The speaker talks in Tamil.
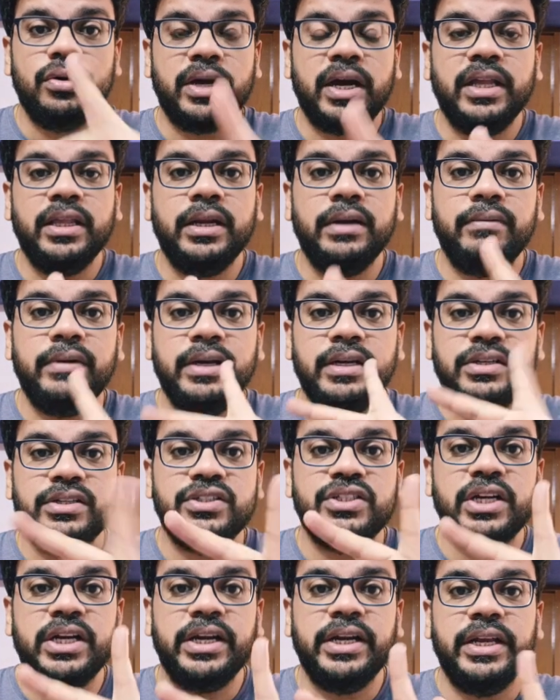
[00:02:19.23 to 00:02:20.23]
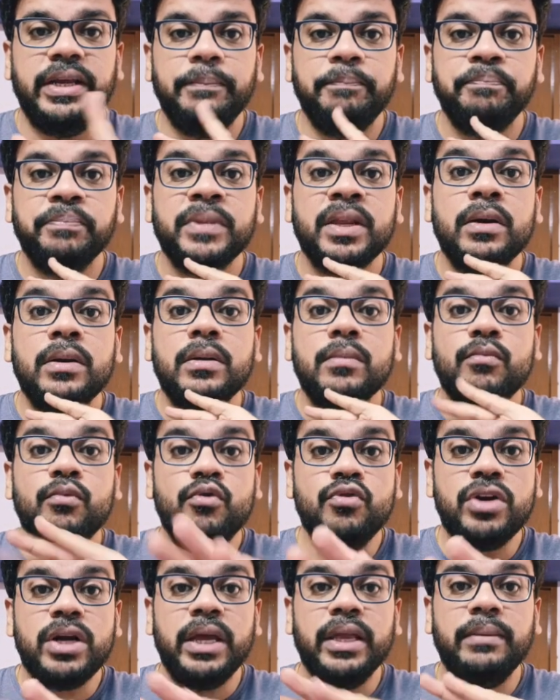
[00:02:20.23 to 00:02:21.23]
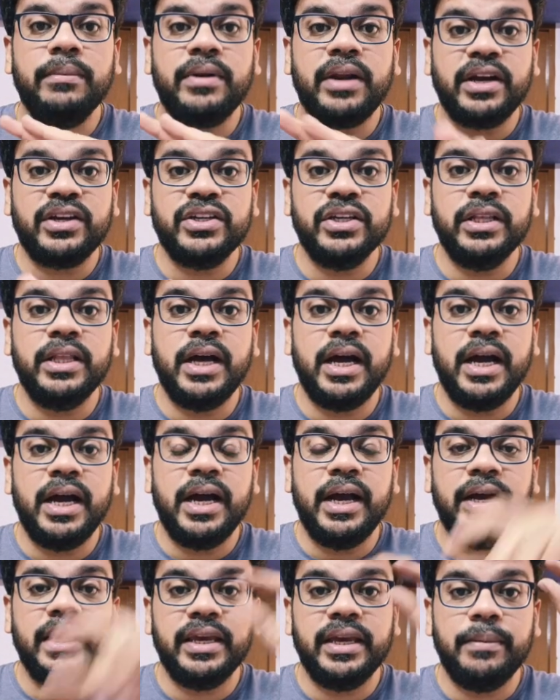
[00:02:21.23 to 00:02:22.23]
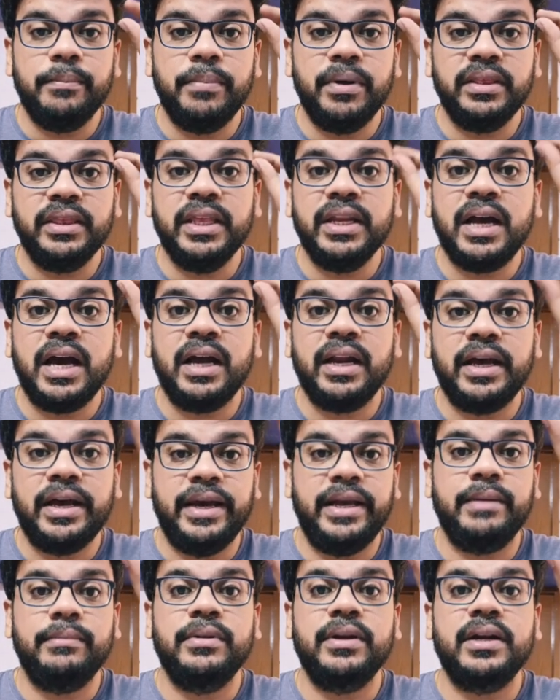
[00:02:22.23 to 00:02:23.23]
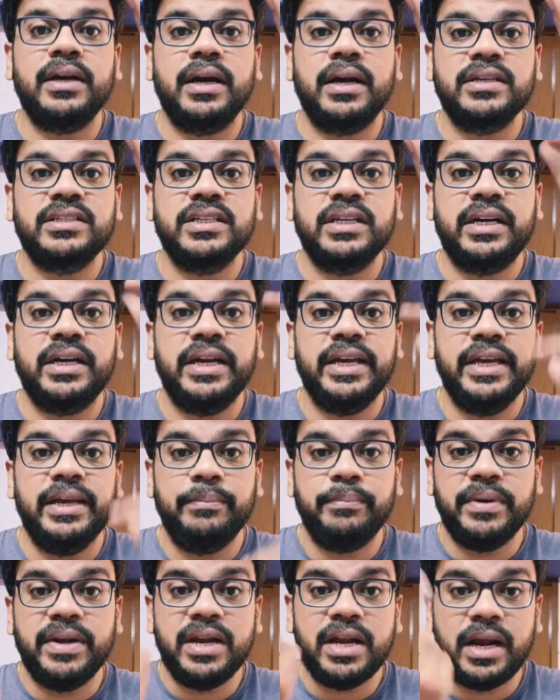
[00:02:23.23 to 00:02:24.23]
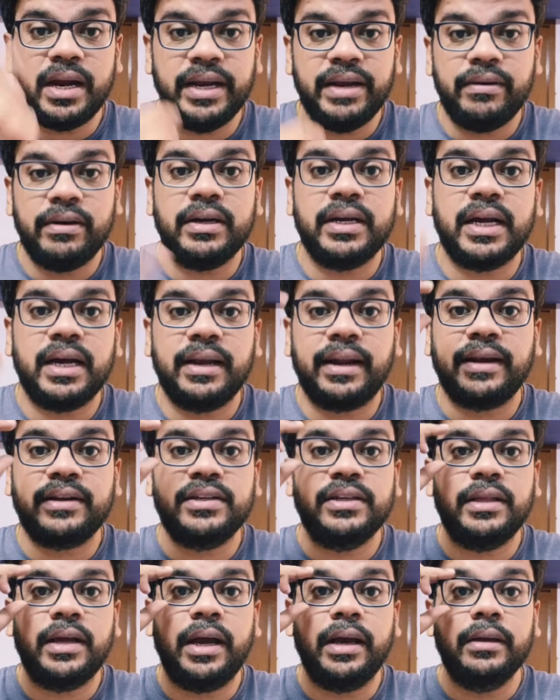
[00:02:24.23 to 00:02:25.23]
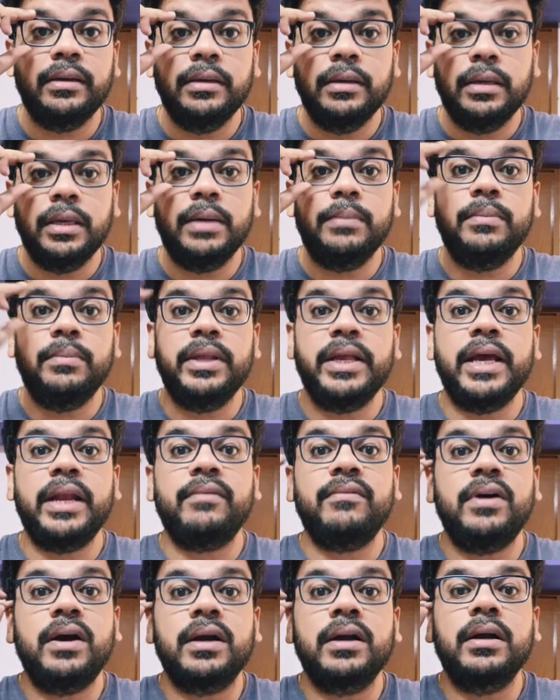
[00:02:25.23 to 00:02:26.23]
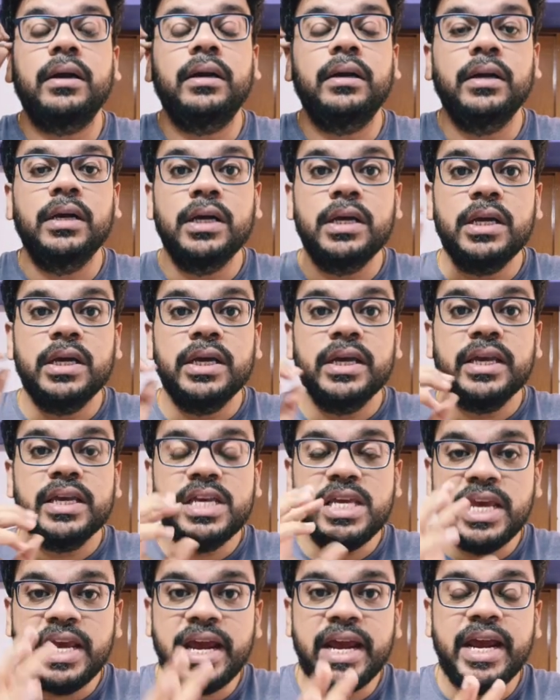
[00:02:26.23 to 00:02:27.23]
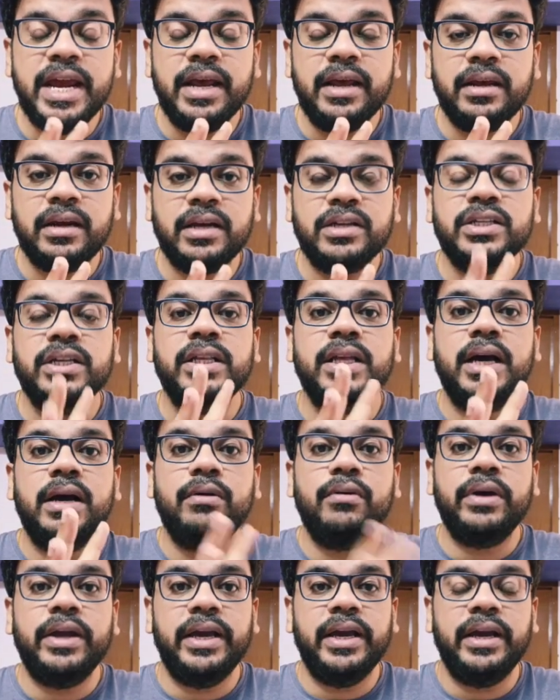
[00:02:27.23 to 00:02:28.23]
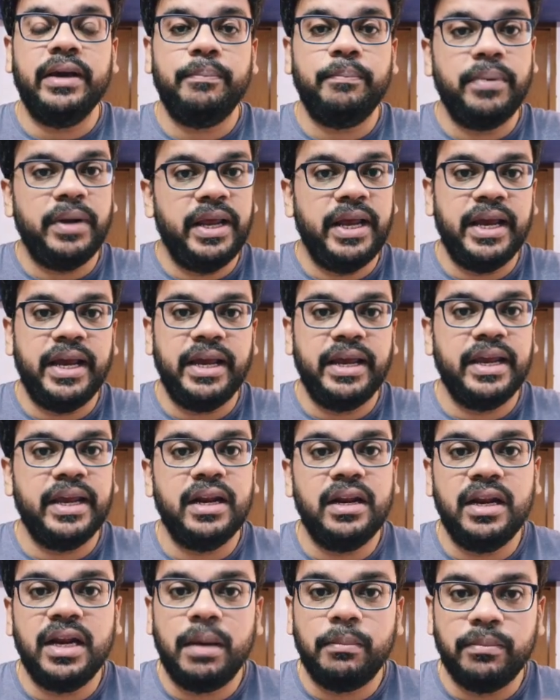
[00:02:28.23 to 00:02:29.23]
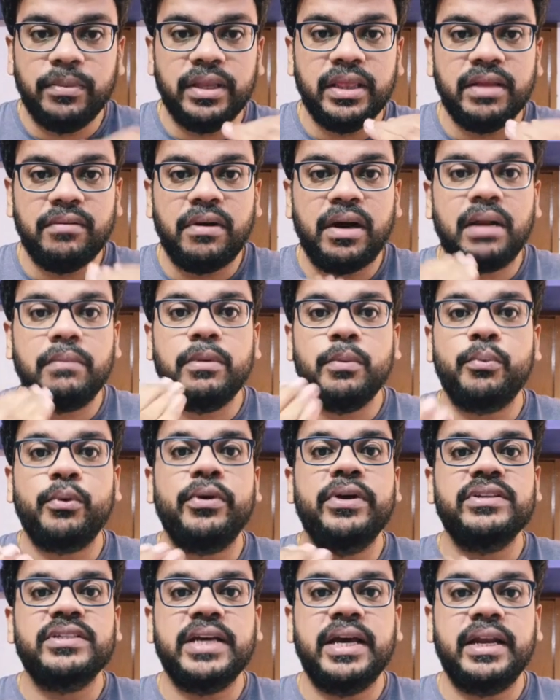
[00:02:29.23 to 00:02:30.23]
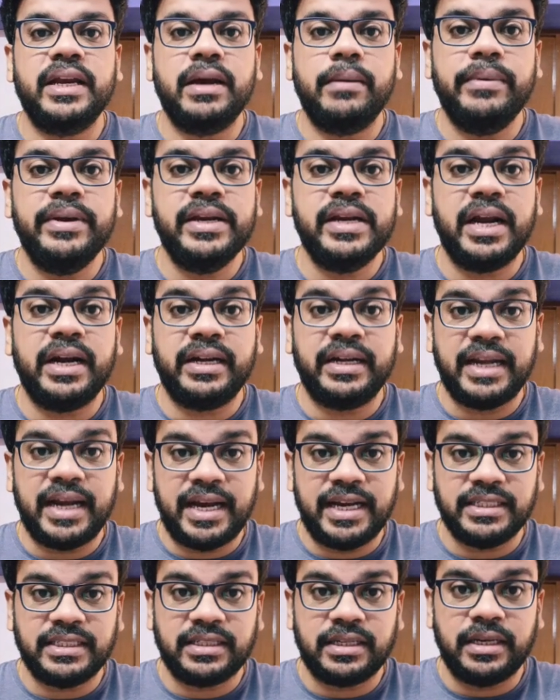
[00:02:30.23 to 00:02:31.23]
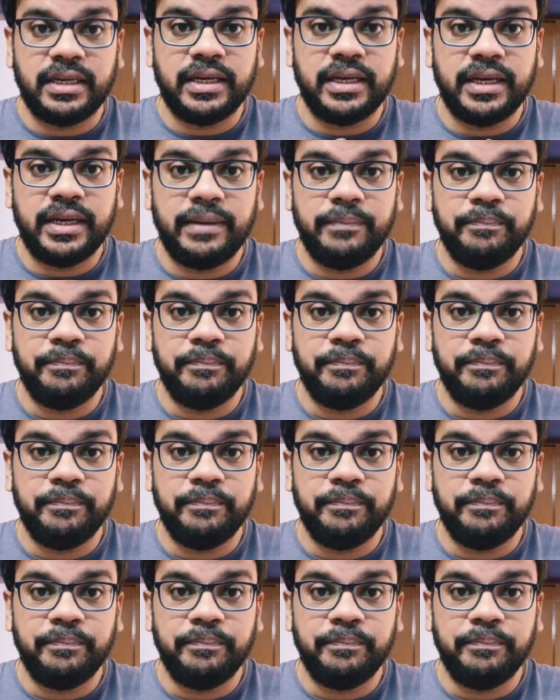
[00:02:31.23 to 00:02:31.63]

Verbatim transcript: கதிரவன் ஜனனி மூன்றாவது ரக்ஷிதா எண்பத்தி நாலாயிரம் இருக்காங்க ஜனனி பின்னாடியே வந்துட்டாங்க ரக்ஷிதா எண்பதாயிரம் வாக்குகள் ஏன் ரக்ஷிதாவுடைய பிளே எல்லாம் இந்த வாரம் இம்ப்ரூவைஸ் ஆகிருக்கு அப்படின்னா டாஸ்கில்